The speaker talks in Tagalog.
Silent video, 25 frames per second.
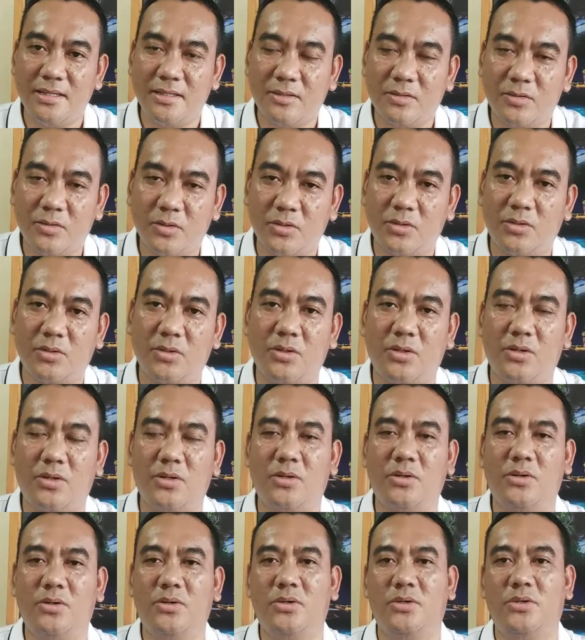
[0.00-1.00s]

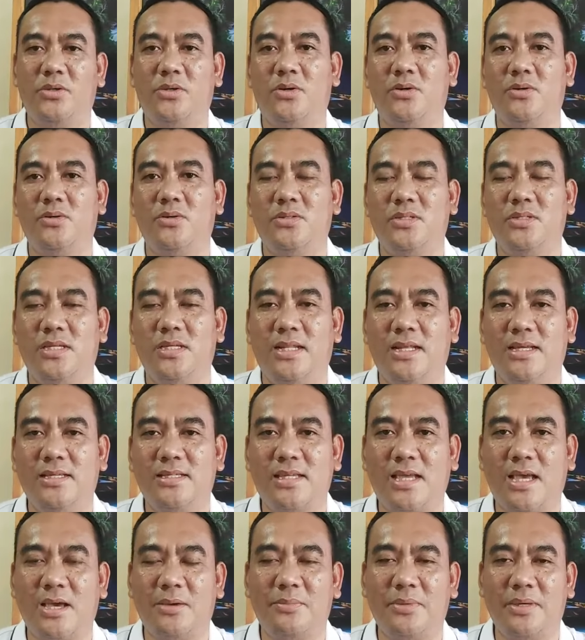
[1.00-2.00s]
totoo yung
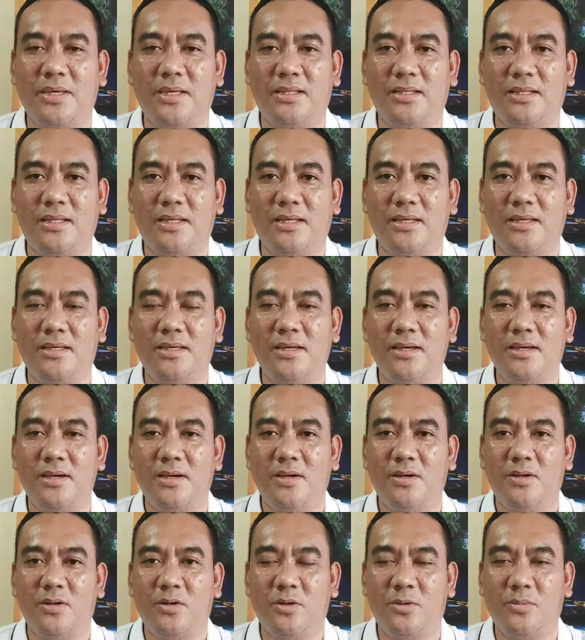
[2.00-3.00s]
sinasabi ni
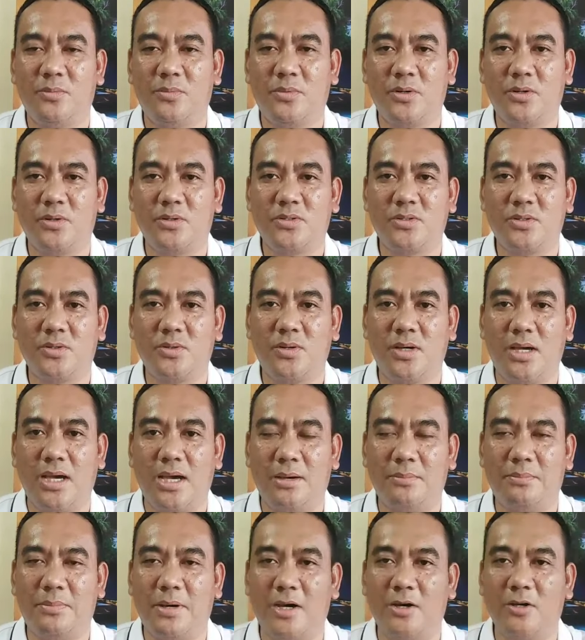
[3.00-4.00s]
Lombroso
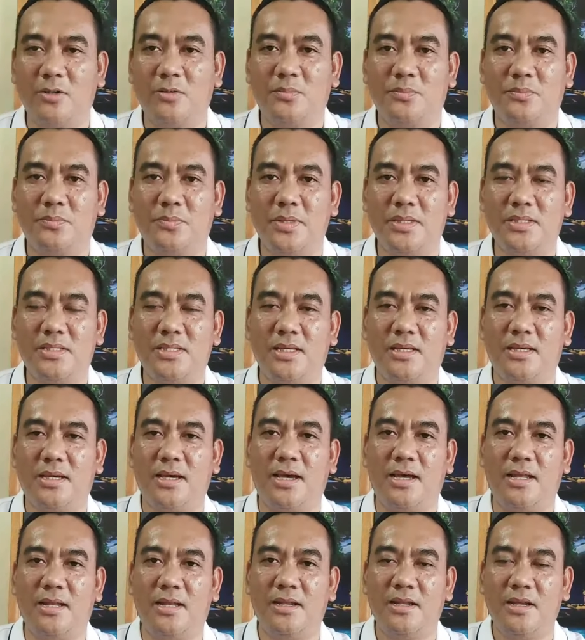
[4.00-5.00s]
about
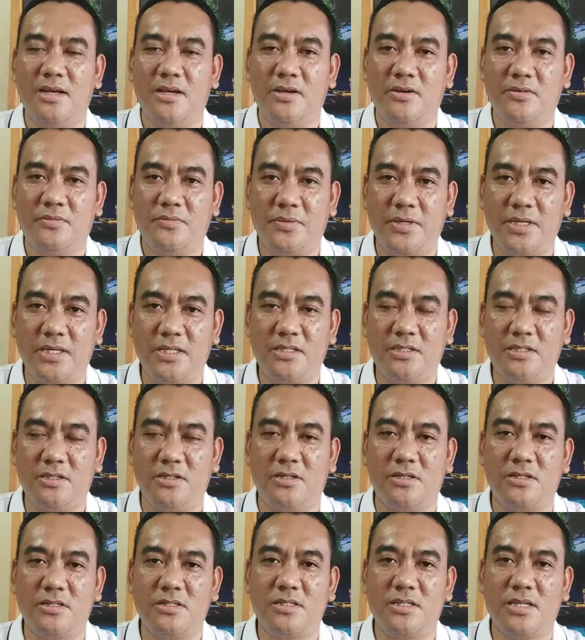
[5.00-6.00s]
physical
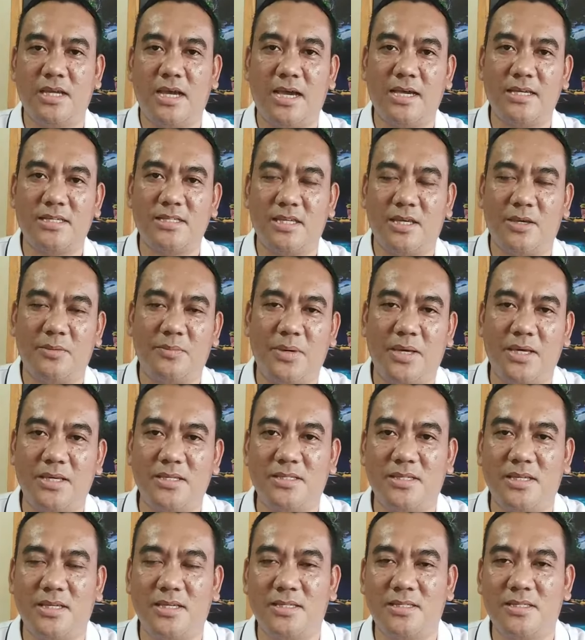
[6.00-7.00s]
features as a
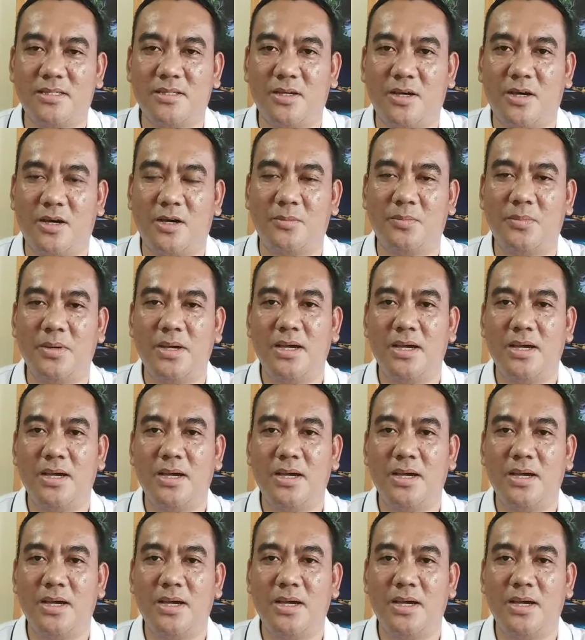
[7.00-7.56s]
basis of